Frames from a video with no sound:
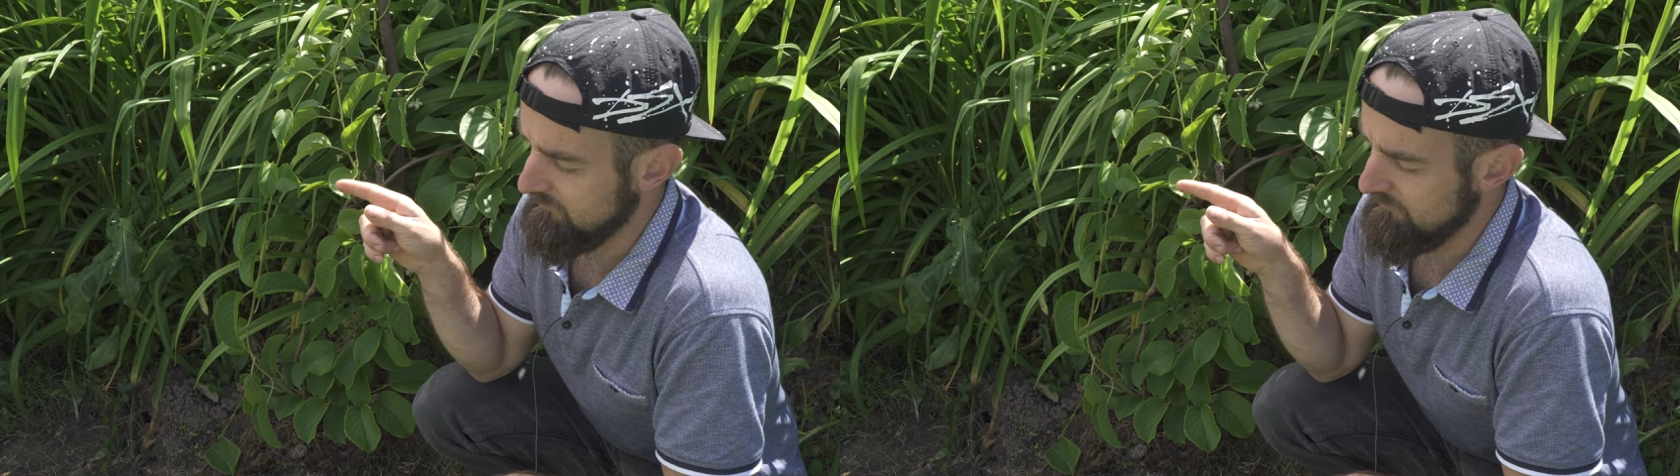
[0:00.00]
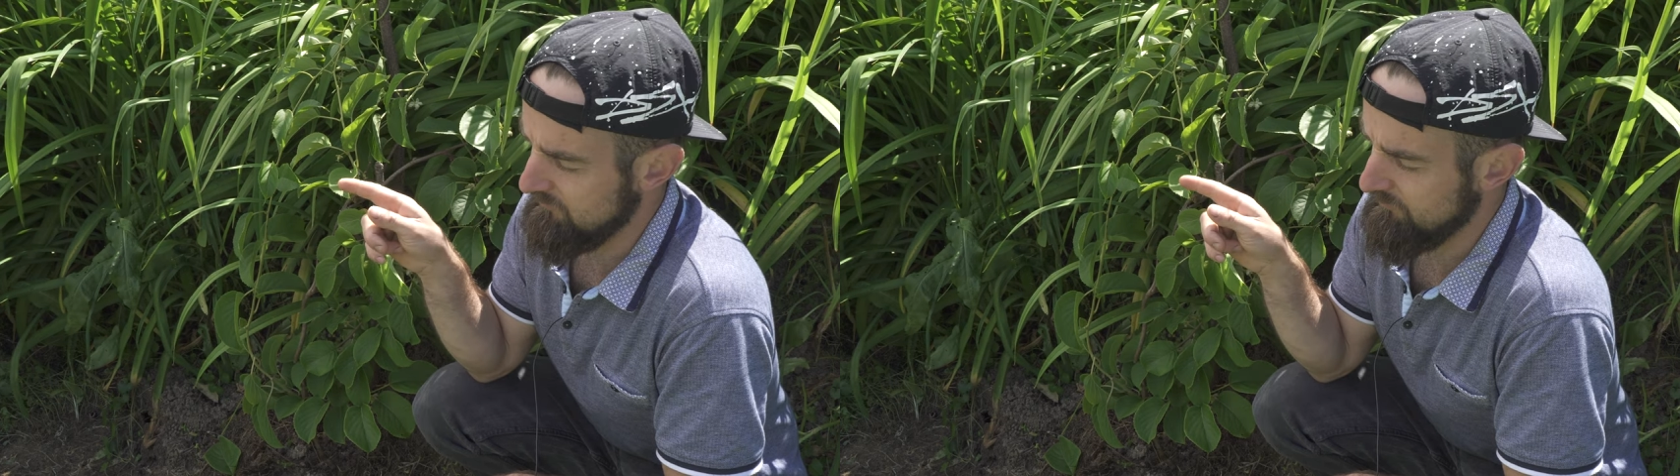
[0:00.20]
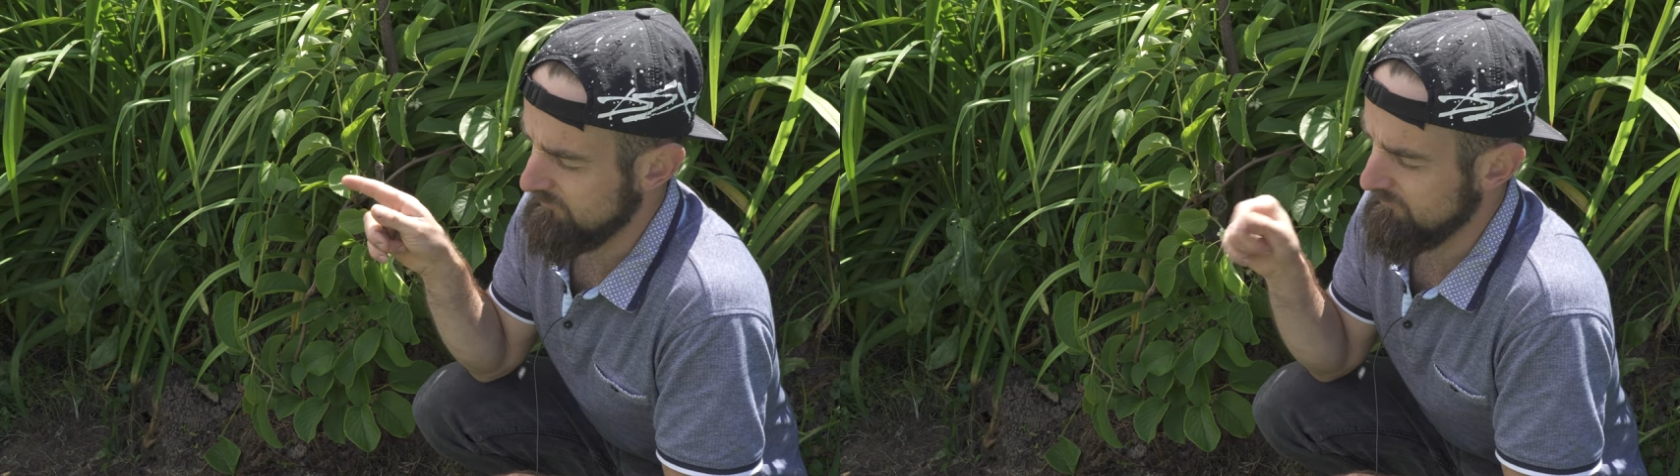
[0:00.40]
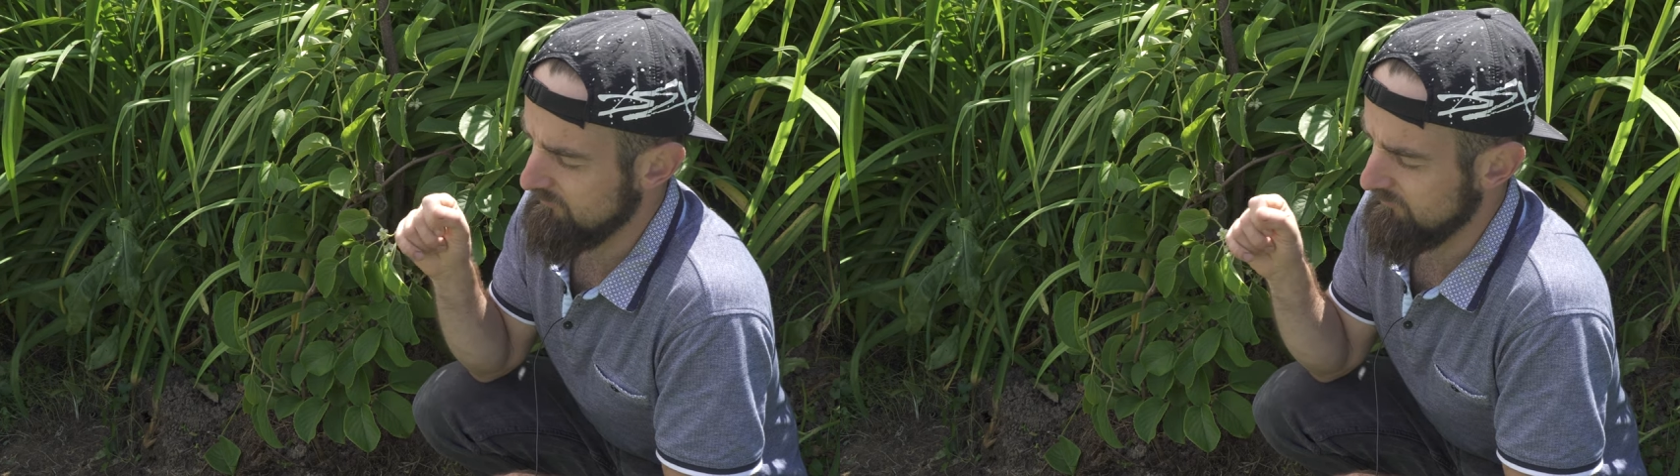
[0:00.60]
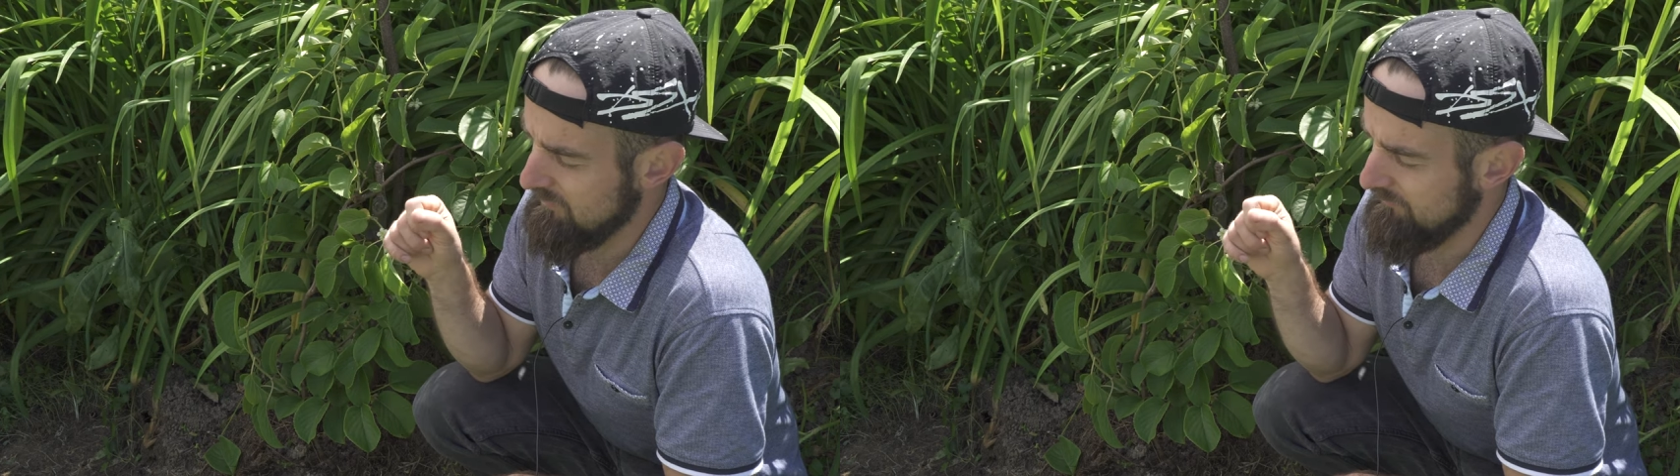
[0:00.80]
yy,
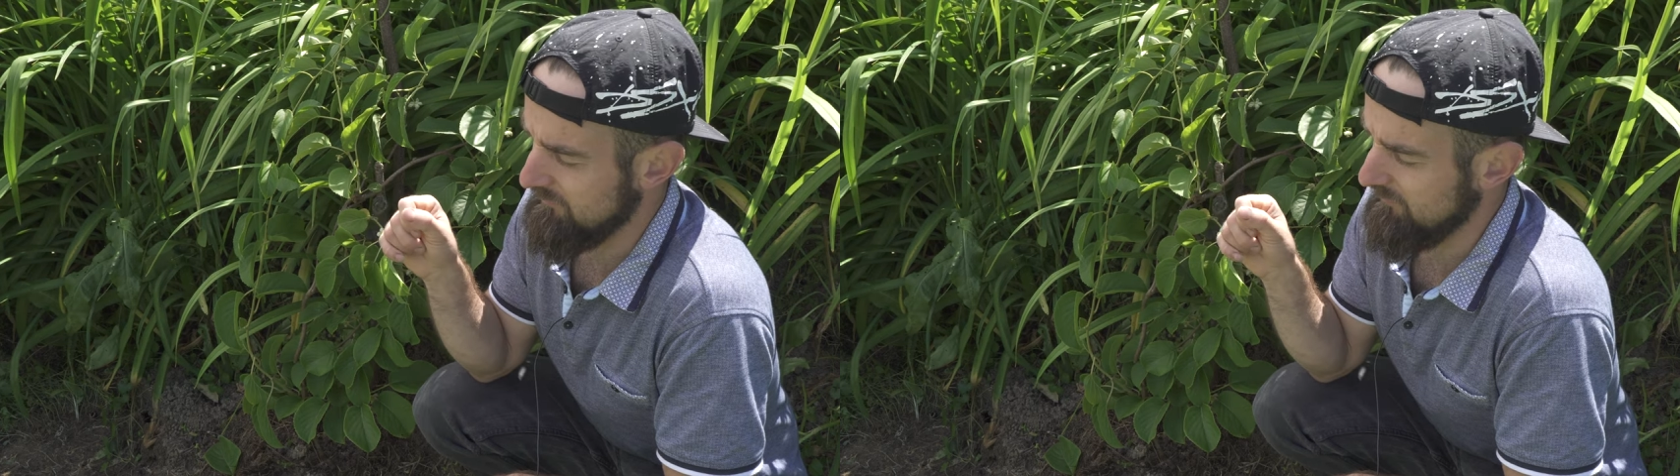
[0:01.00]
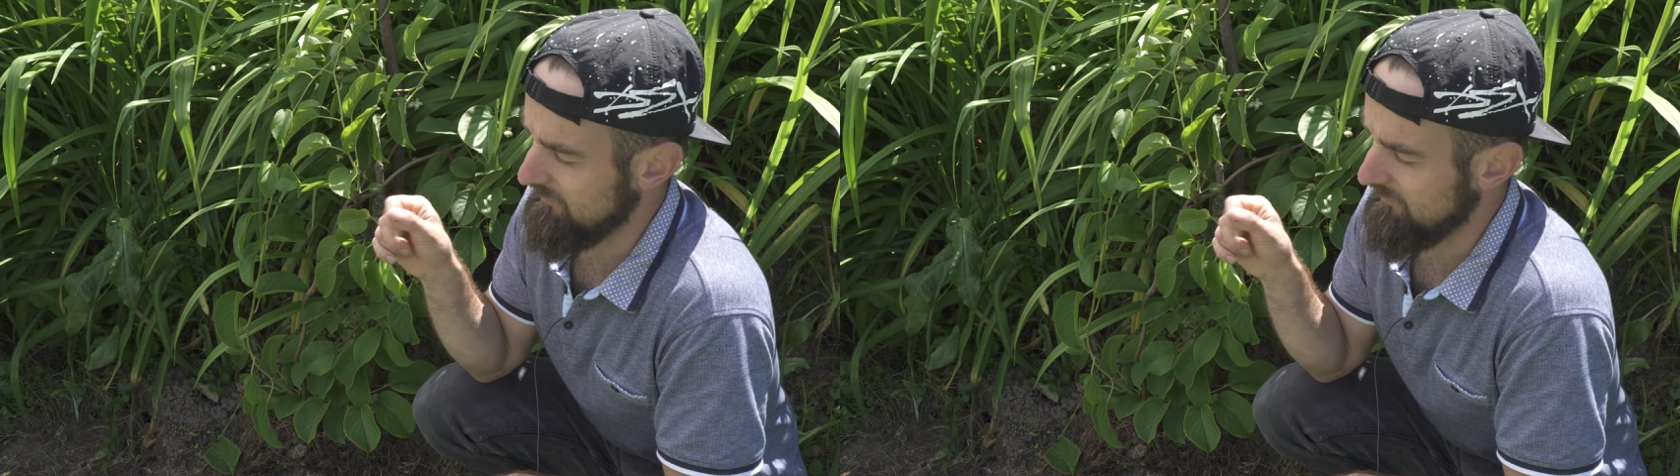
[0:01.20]
subskrybuj napis,